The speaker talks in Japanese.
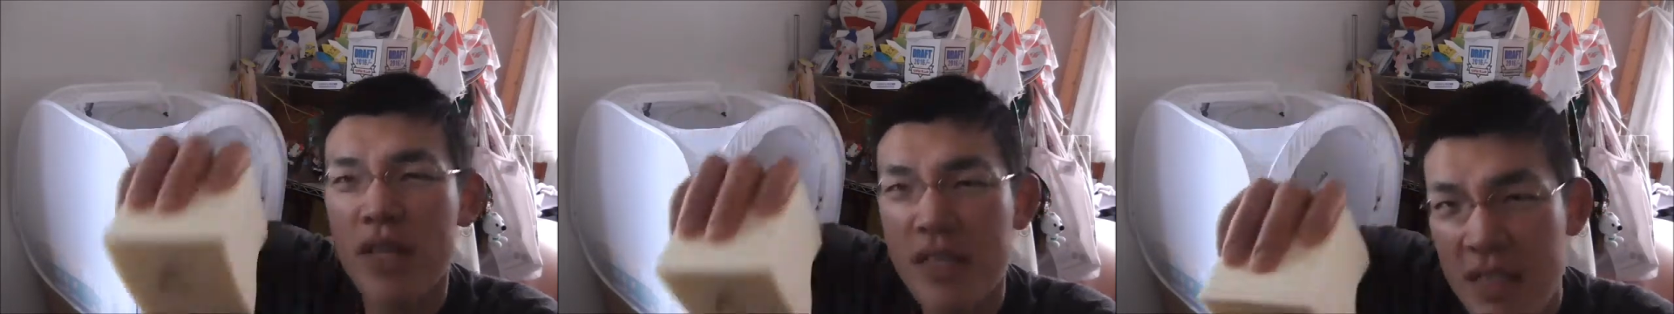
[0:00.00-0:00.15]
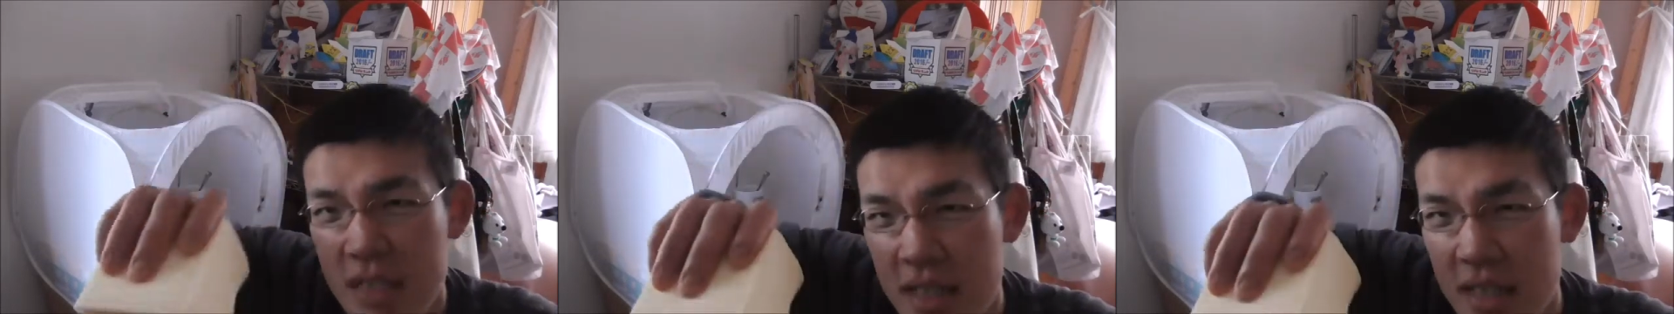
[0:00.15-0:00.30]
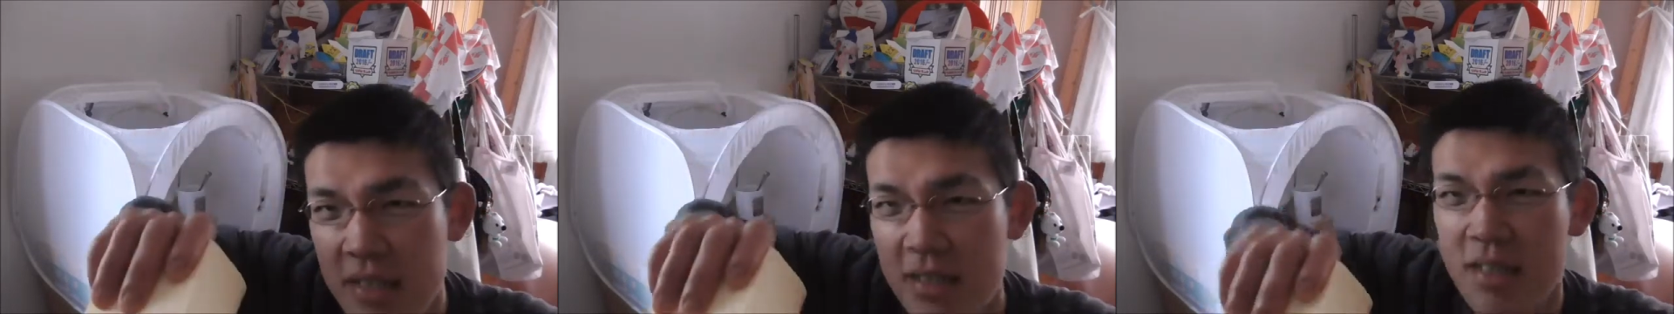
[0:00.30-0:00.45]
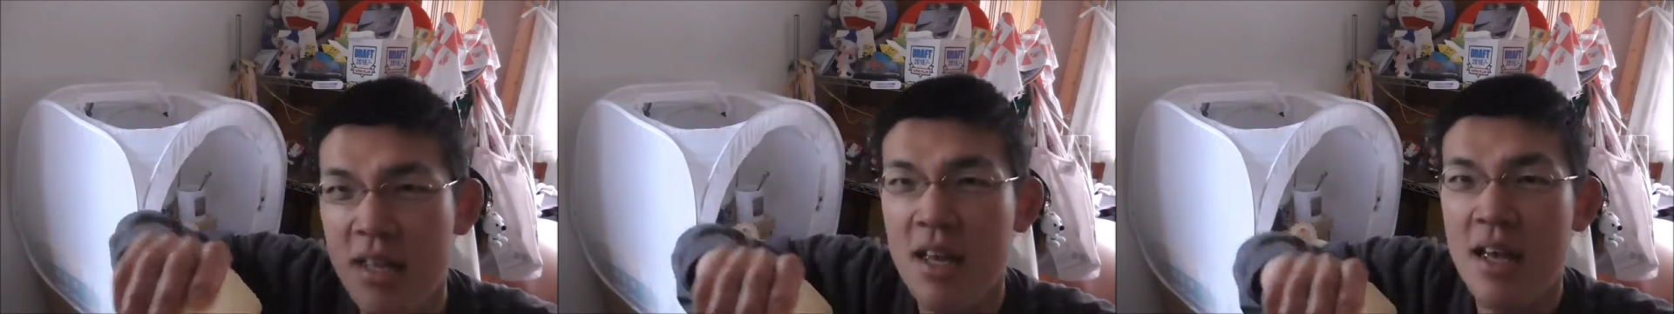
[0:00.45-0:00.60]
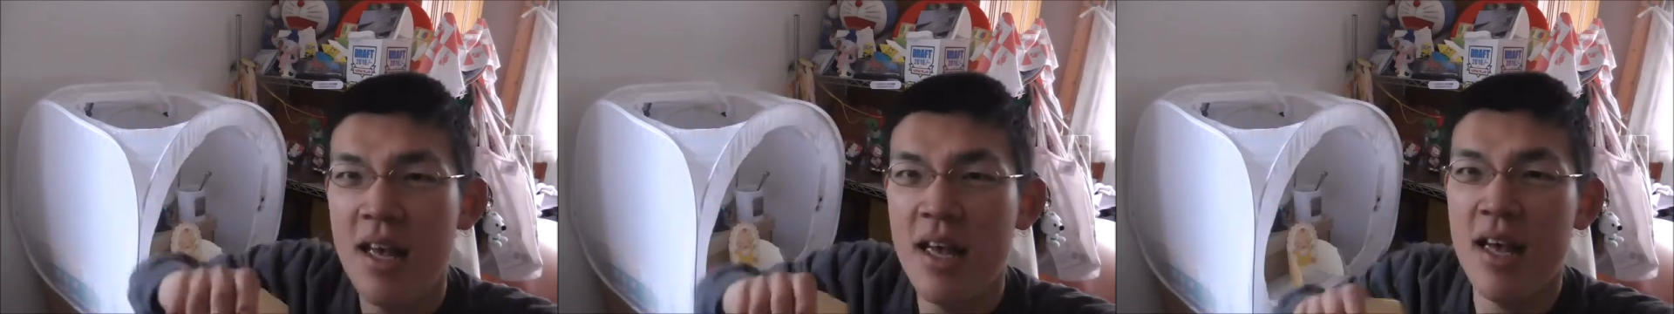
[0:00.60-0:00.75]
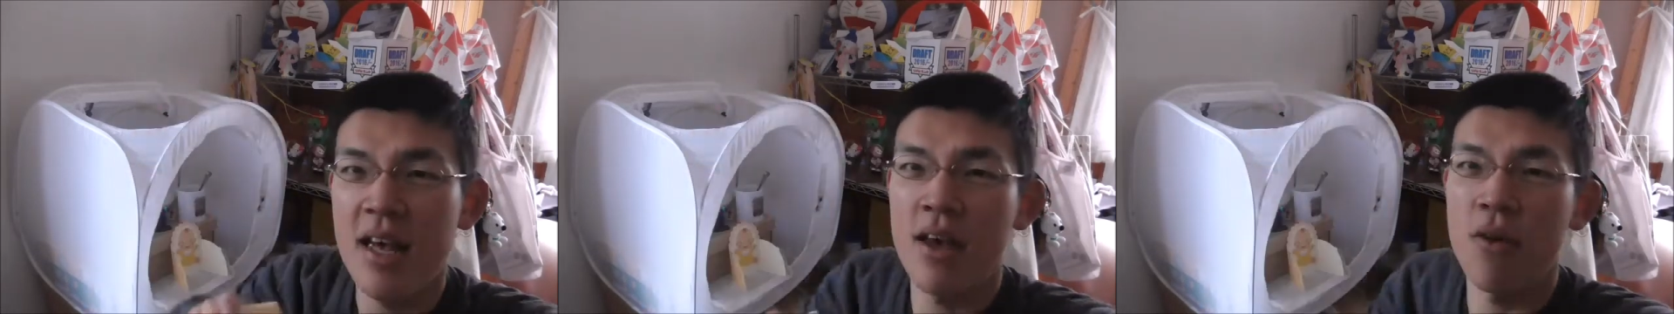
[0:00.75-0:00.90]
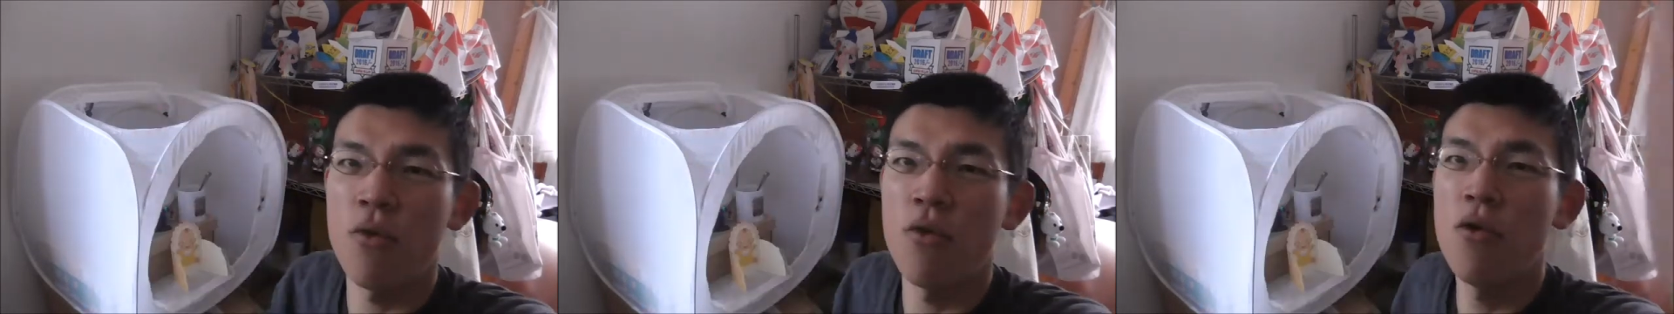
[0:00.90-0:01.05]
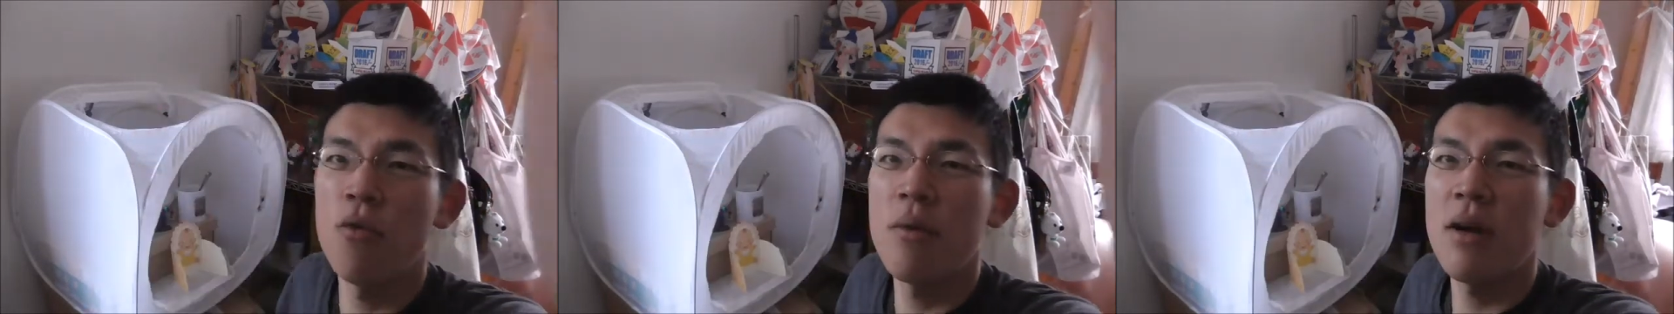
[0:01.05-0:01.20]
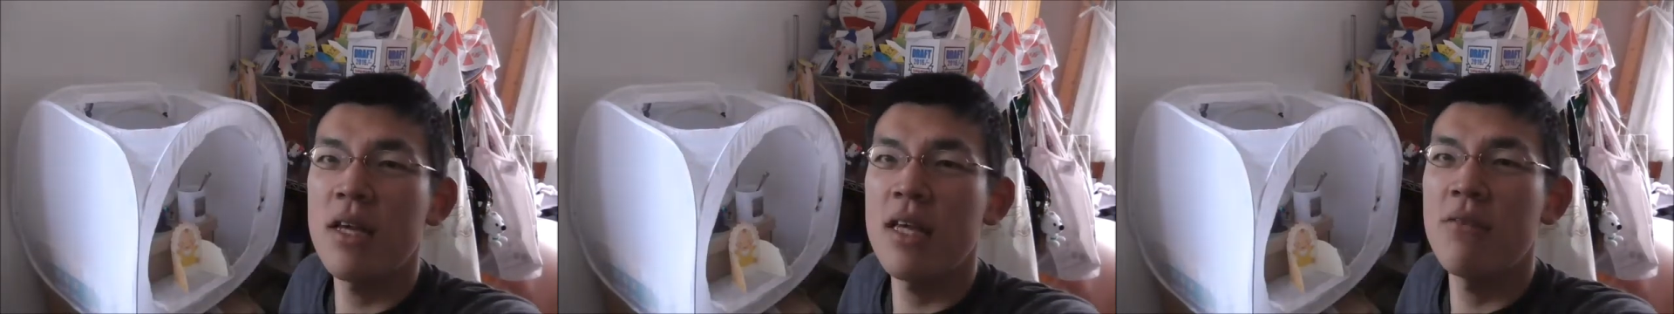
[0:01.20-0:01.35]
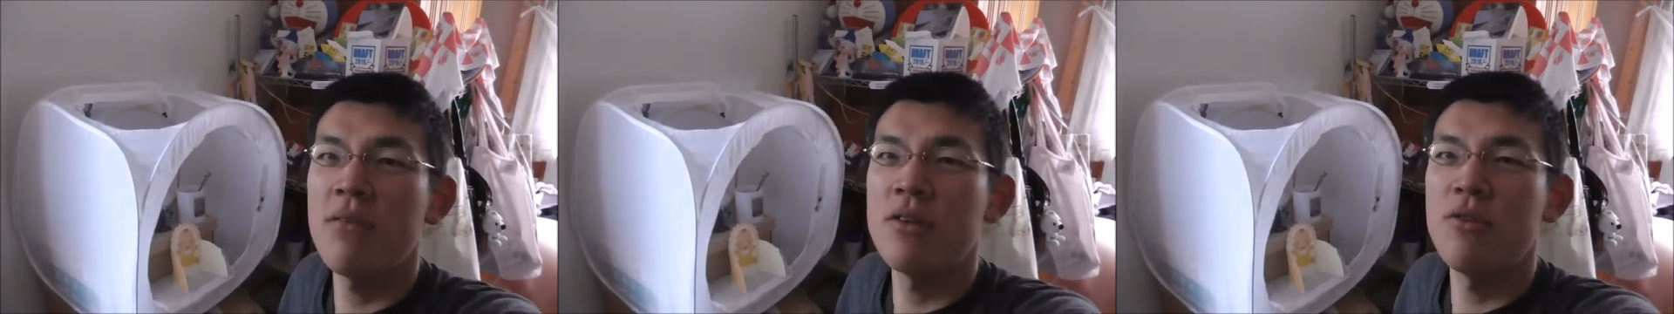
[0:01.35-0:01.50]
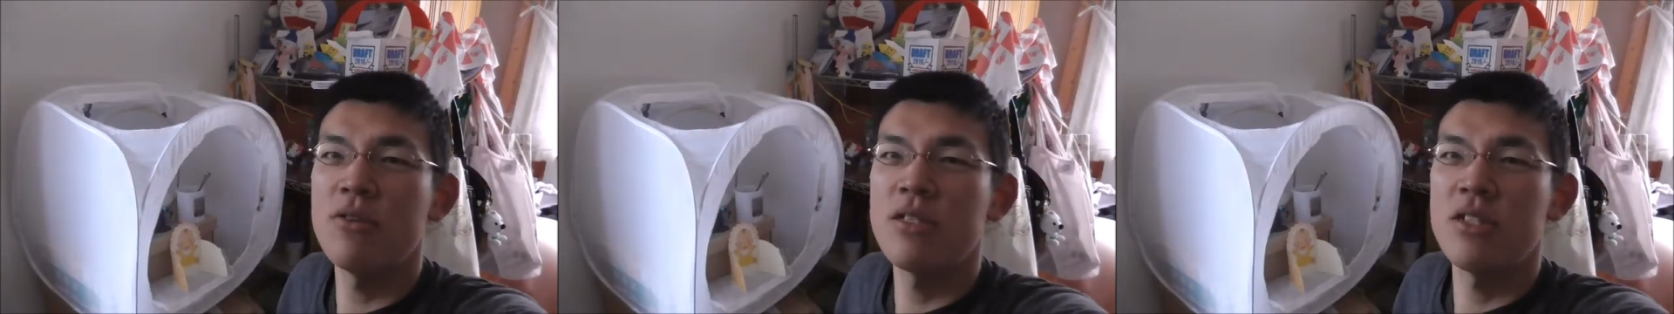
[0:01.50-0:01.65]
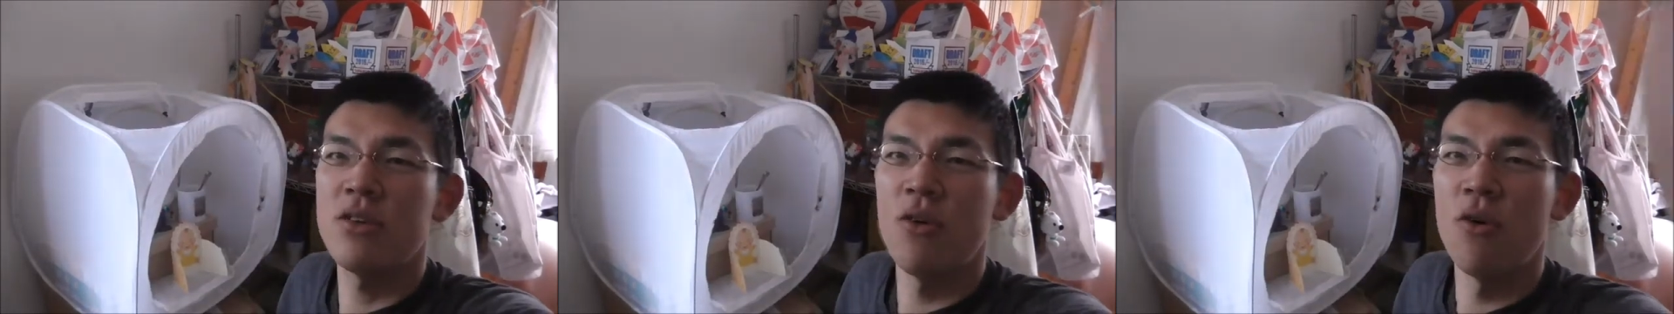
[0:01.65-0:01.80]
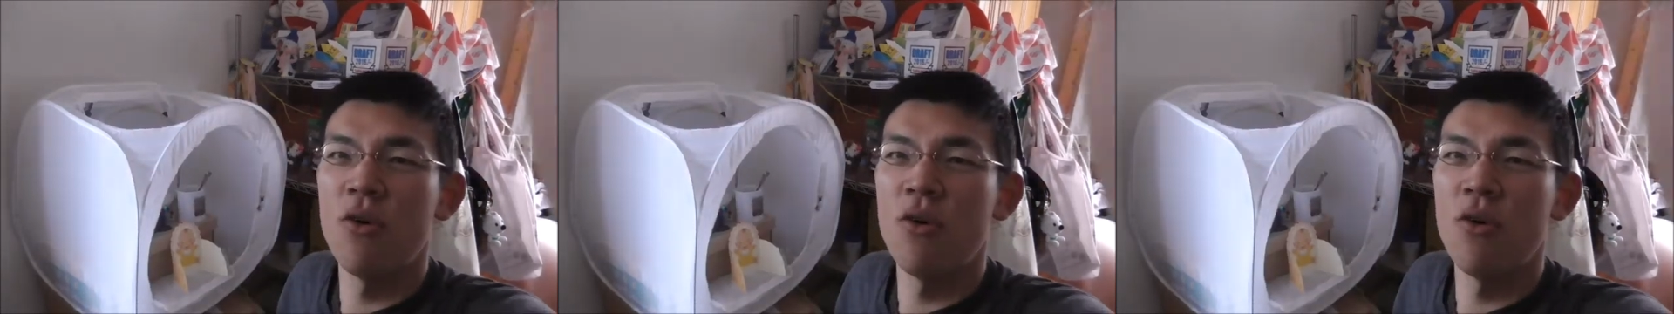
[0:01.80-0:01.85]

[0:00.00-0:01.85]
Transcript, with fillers: 嬉しいですえフォーマットはどうし